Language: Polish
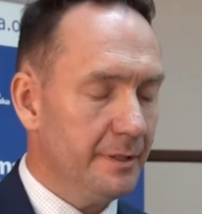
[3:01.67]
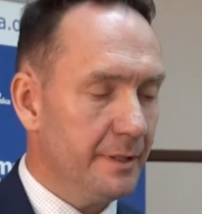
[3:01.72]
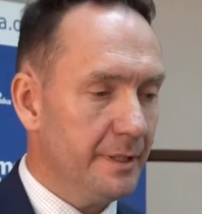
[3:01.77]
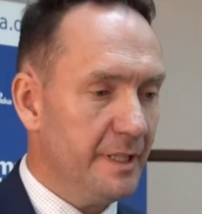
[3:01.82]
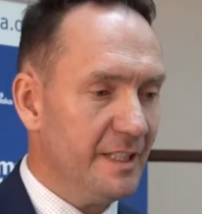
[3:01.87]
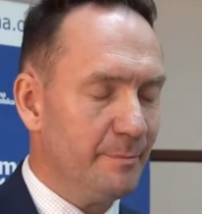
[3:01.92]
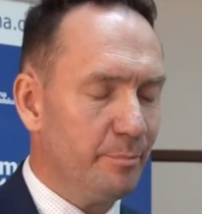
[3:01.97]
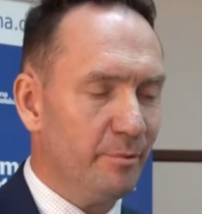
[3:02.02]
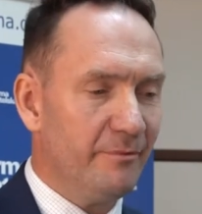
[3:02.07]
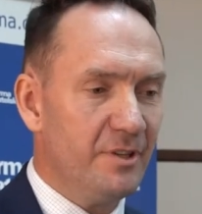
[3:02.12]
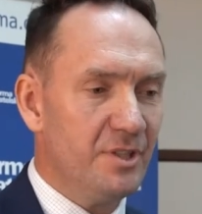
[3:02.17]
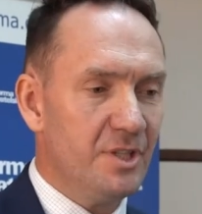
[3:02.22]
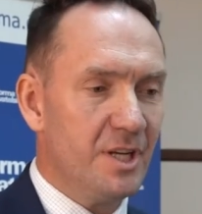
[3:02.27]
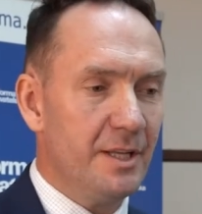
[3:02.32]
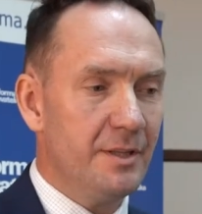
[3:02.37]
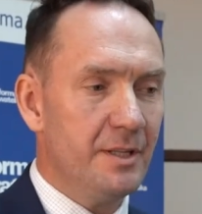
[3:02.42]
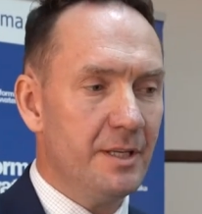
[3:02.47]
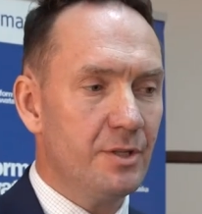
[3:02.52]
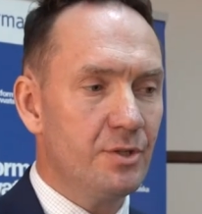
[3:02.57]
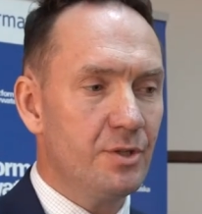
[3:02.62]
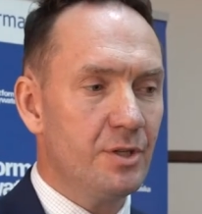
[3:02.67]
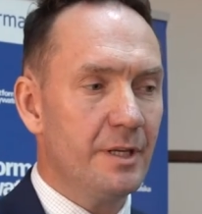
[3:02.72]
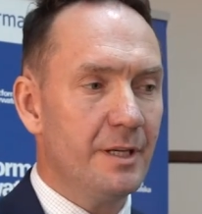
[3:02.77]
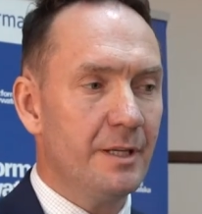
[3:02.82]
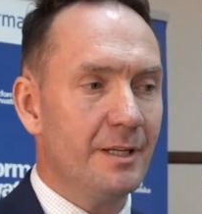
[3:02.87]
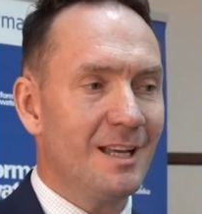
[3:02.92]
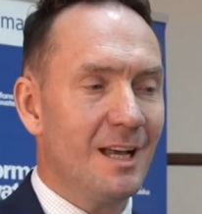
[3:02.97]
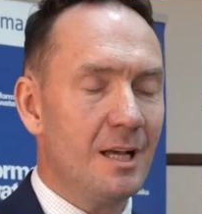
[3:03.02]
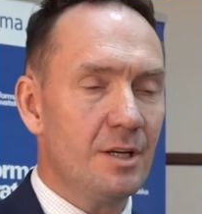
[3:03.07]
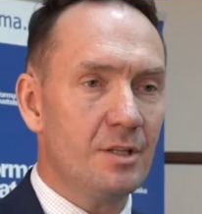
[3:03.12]
jest powiedziane,
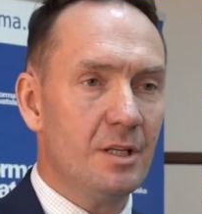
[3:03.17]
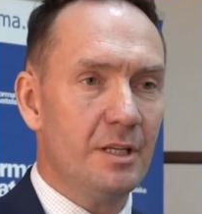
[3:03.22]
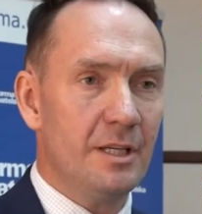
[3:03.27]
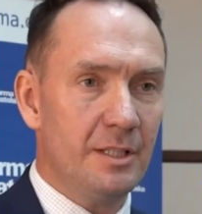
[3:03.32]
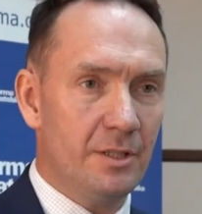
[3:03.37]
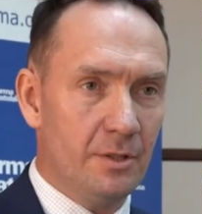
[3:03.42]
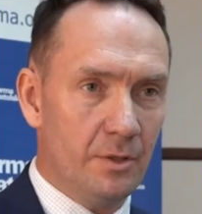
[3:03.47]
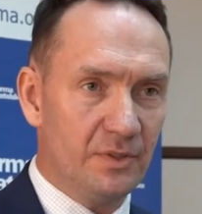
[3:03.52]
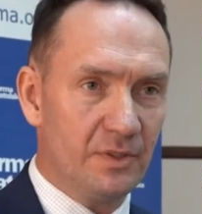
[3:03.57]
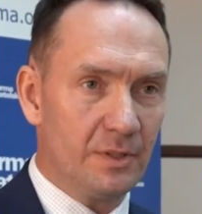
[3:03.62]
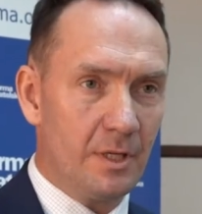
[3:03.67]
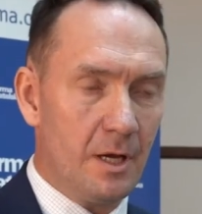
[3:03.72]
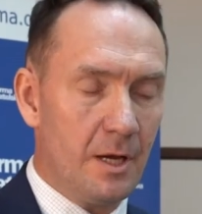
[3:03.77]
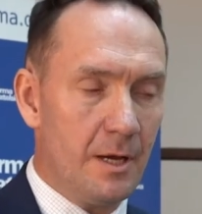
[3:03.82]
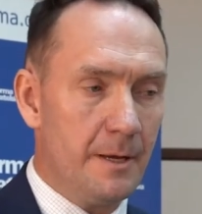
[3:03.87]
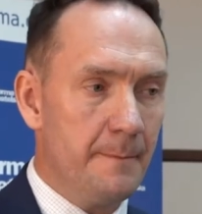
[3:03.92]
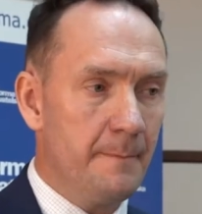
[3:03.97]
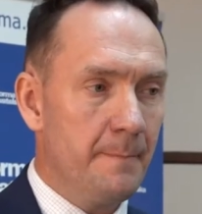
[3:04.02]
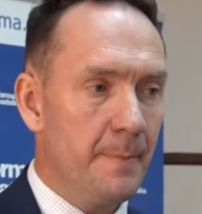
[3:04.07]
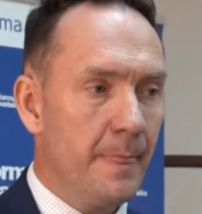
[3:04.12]
że każda jednostka